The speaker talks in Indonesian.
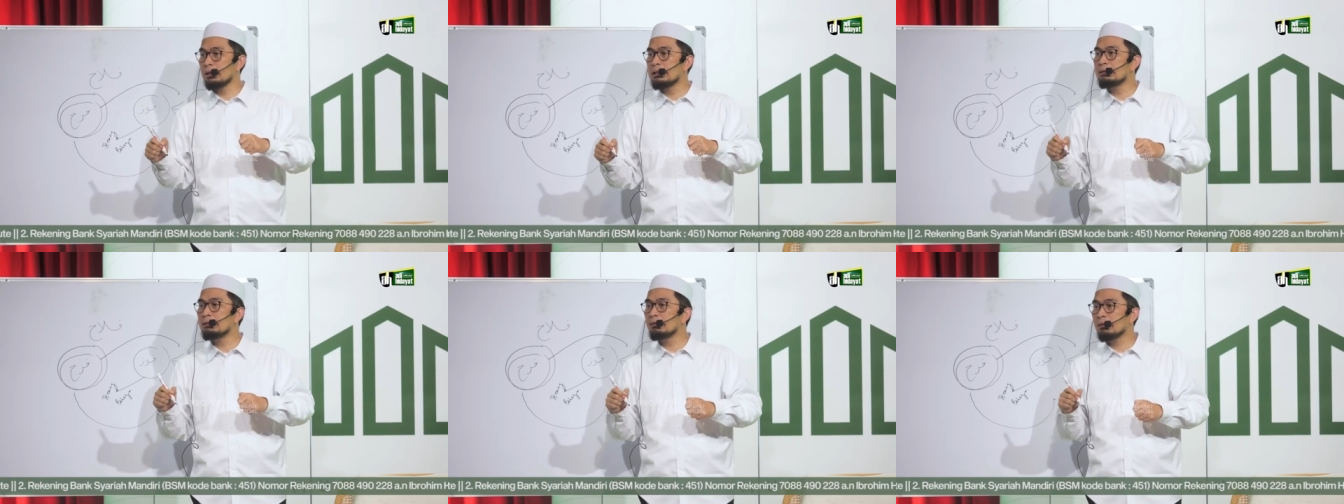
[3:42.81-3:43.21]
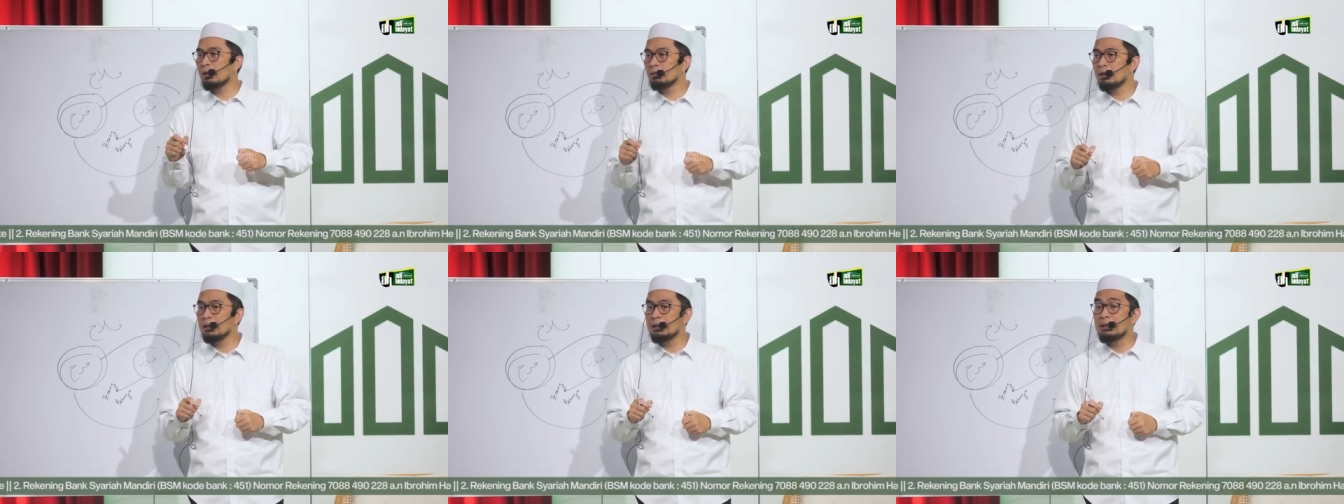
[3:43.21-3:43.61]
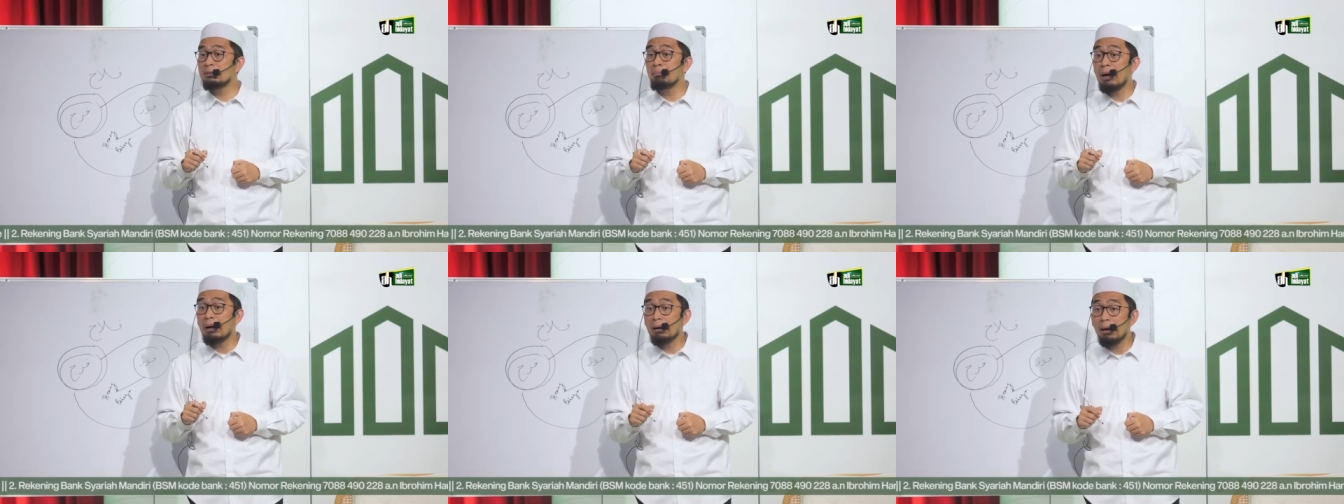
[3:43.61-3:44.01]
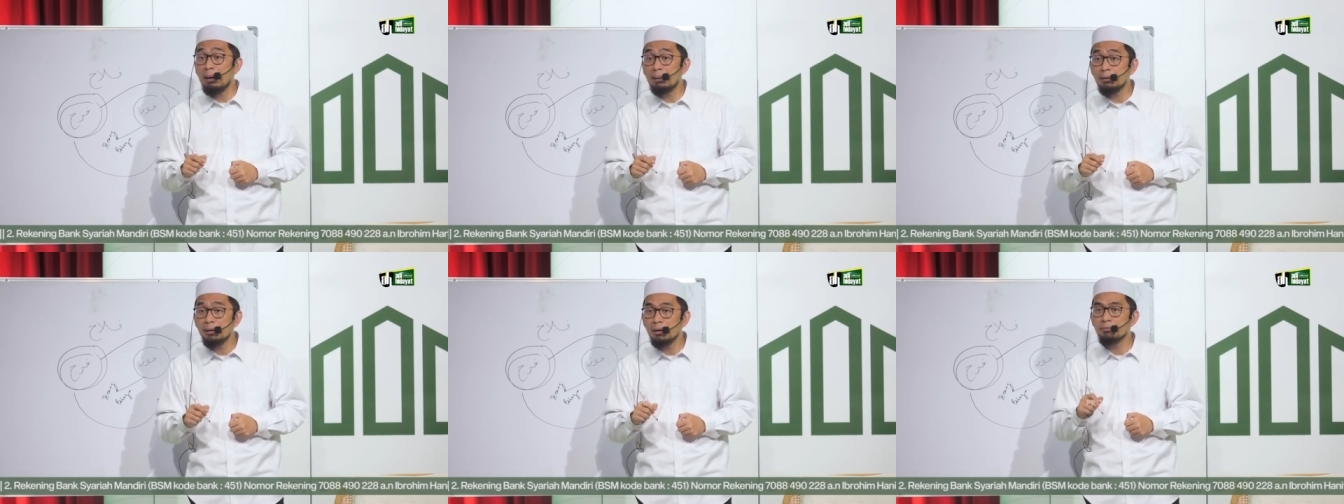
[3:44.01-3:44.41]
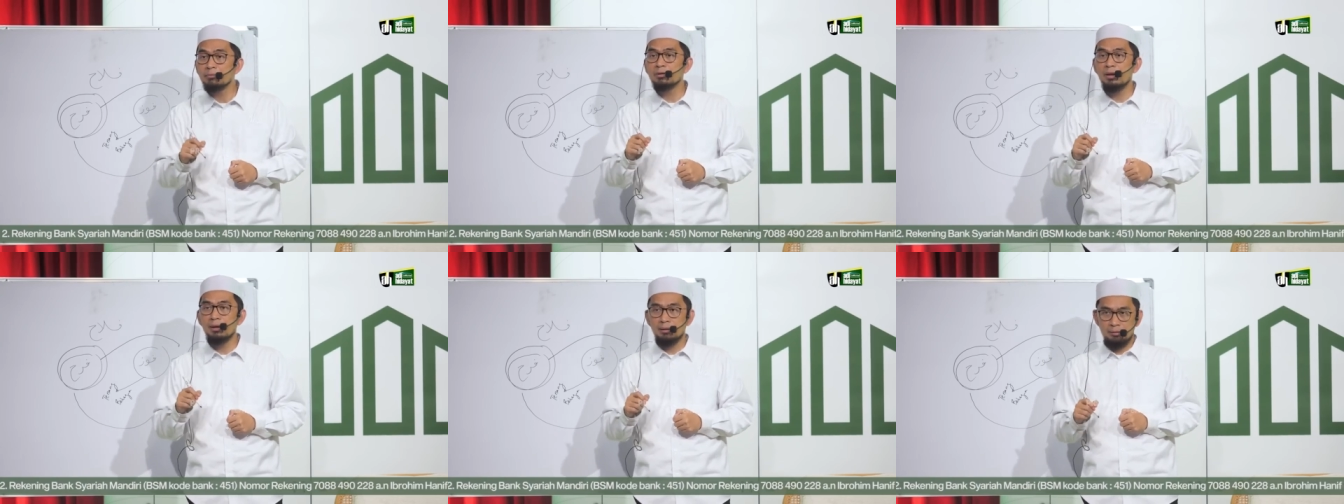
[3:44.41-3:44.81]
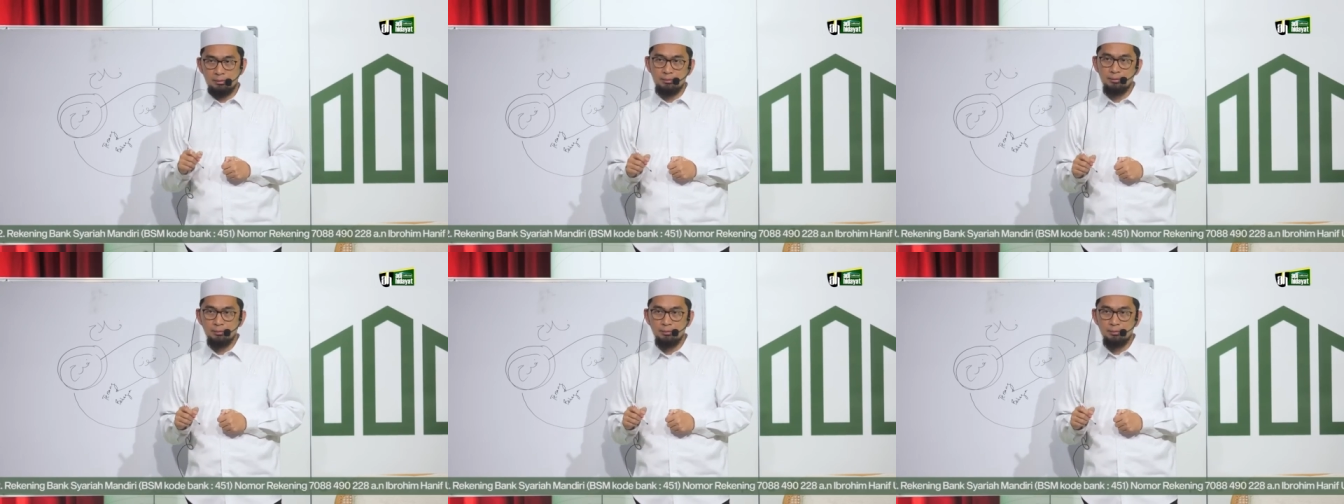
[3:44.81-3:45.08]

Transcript: Diingatkanlah lima kali dalam sehari.